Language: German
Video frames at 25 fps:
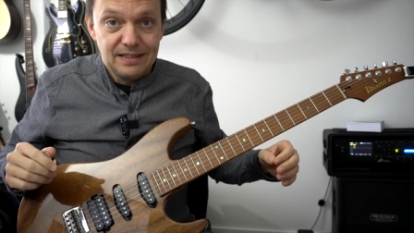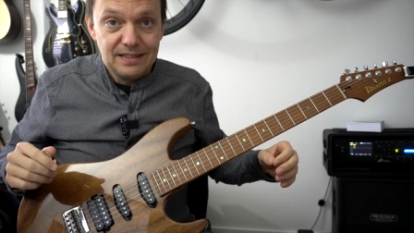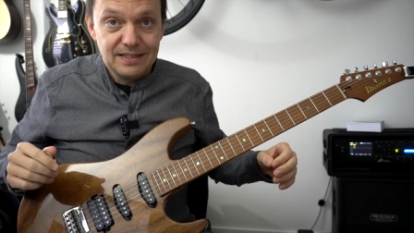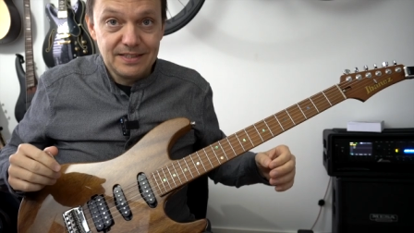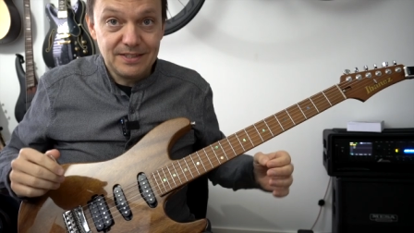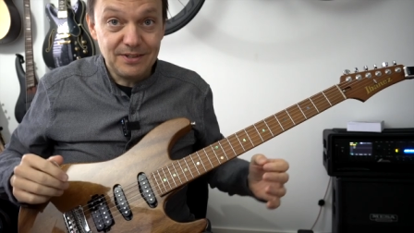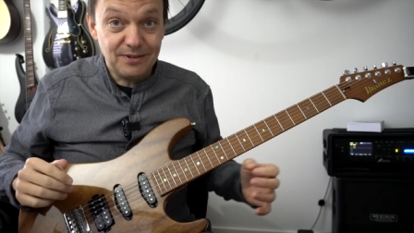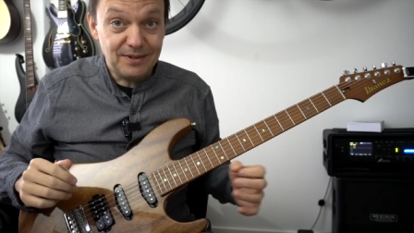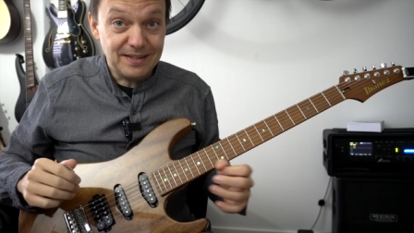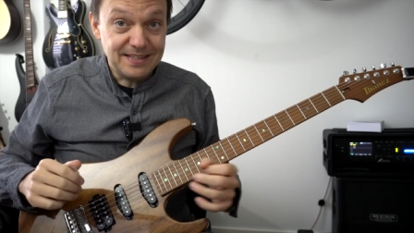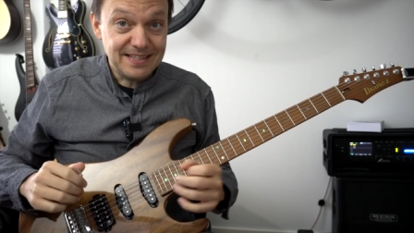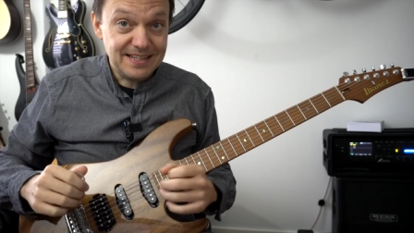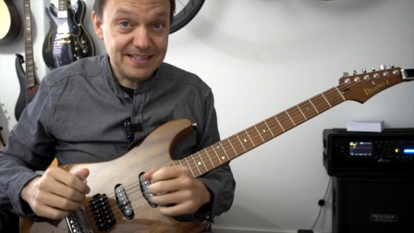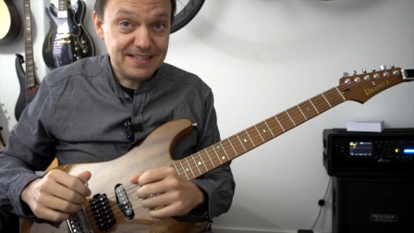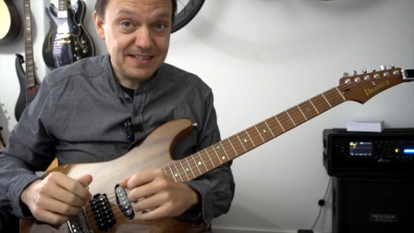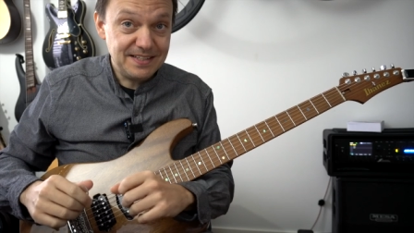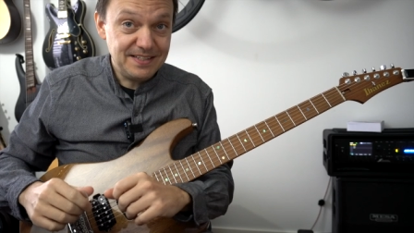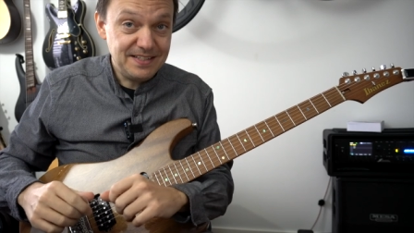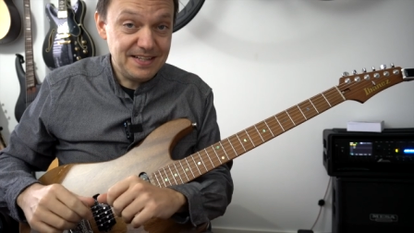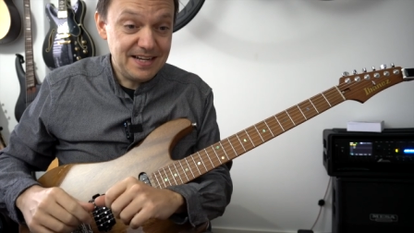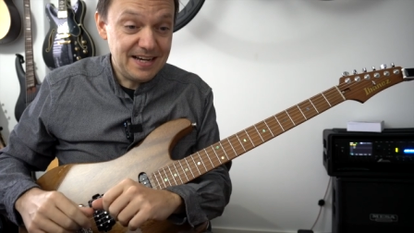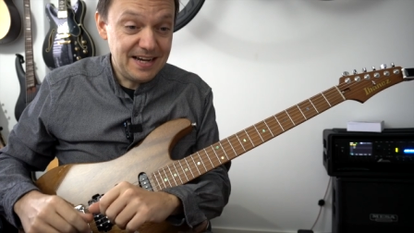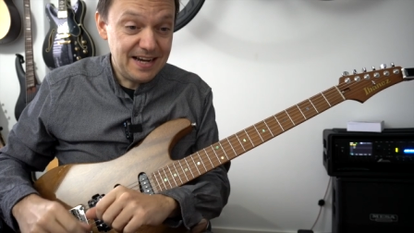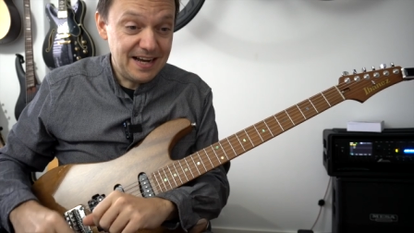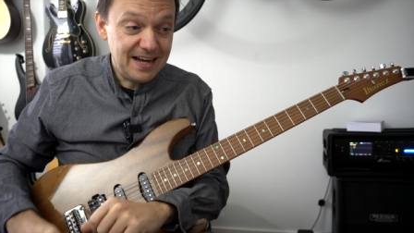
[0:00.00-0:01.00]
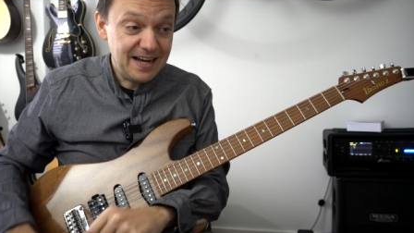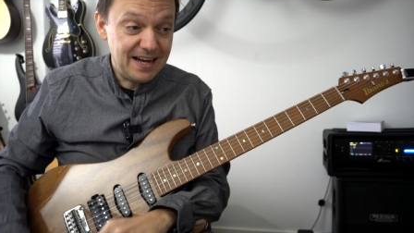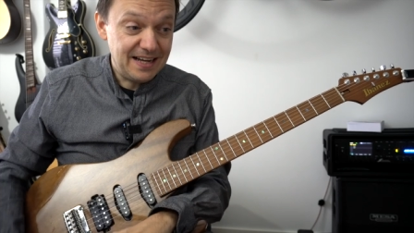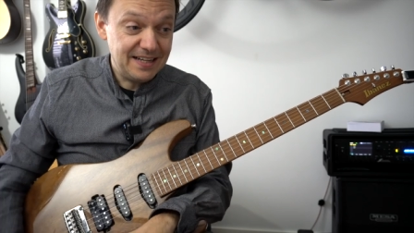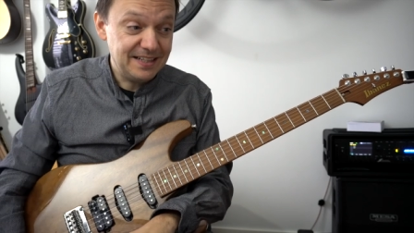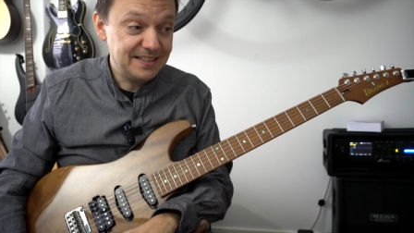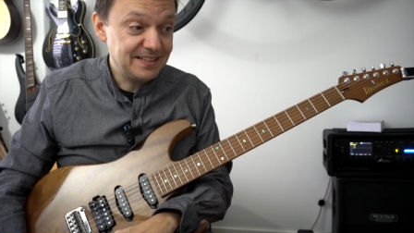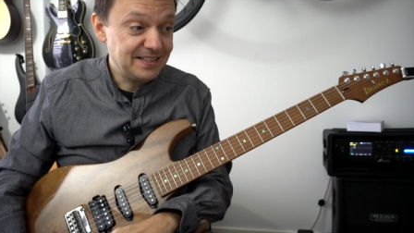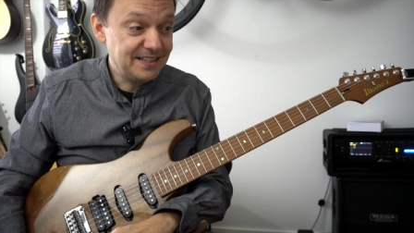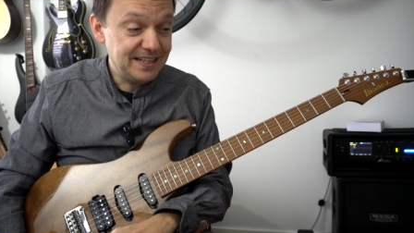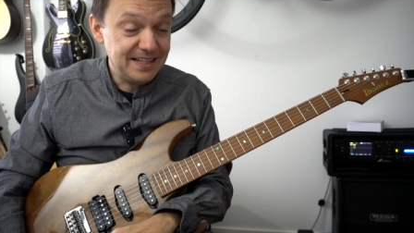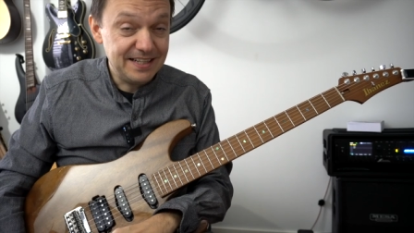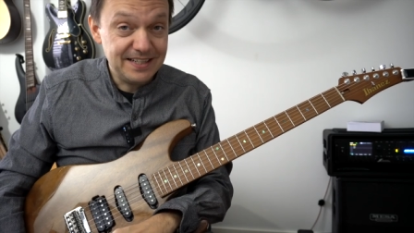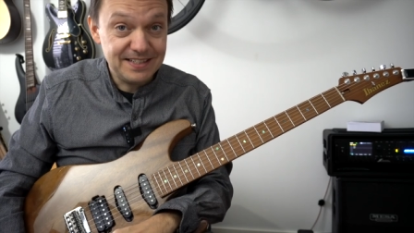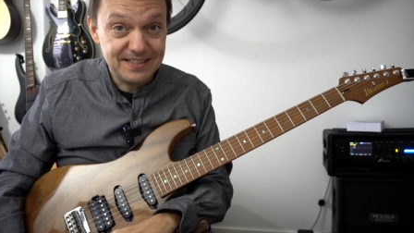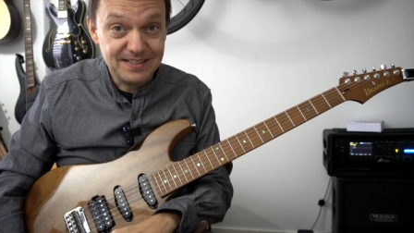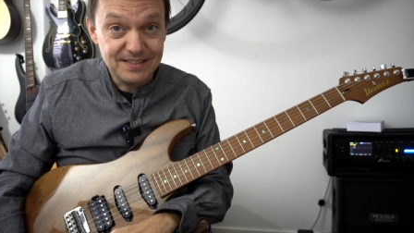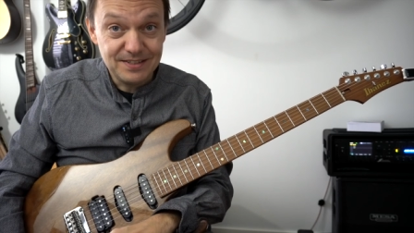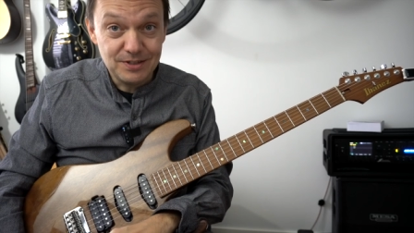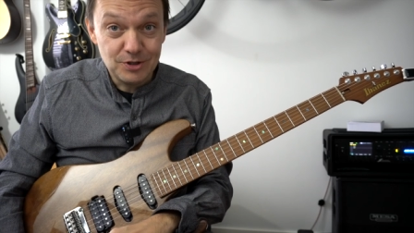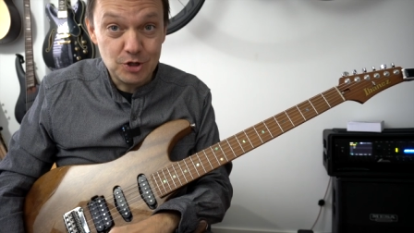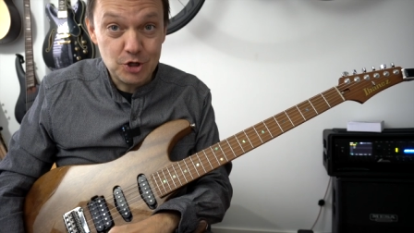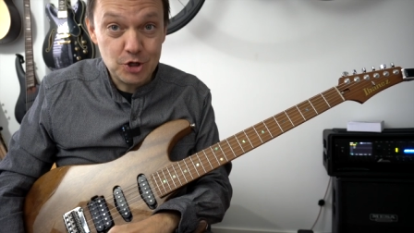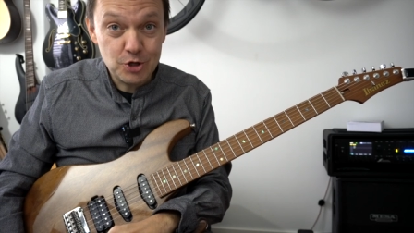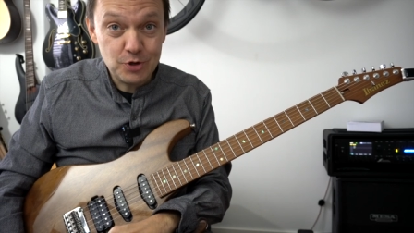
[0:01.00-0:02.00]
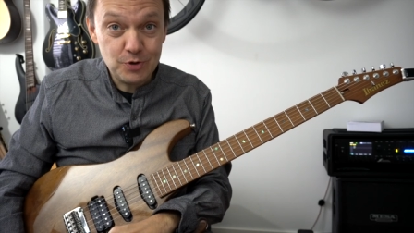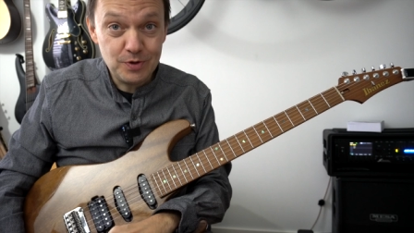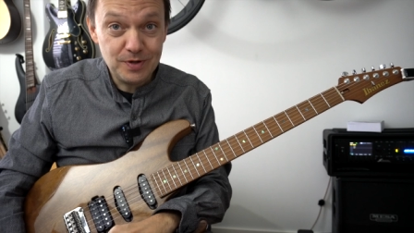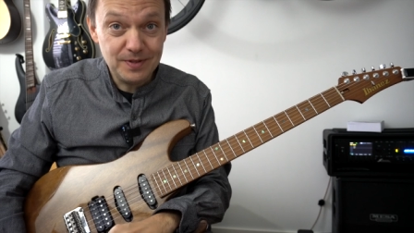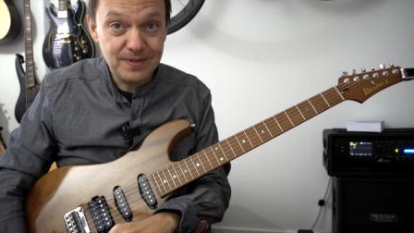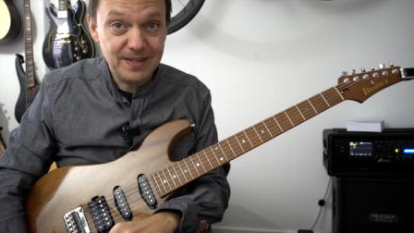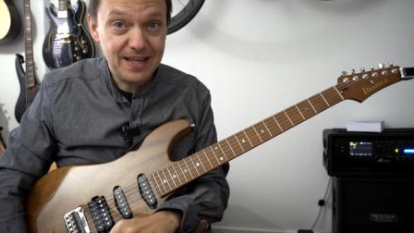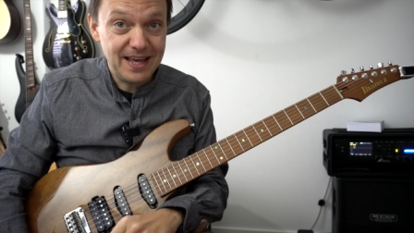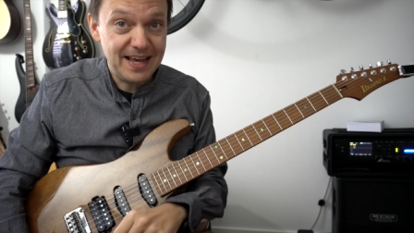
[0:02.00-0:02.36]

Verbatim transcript: So, jetzt hast du dir diesen schönen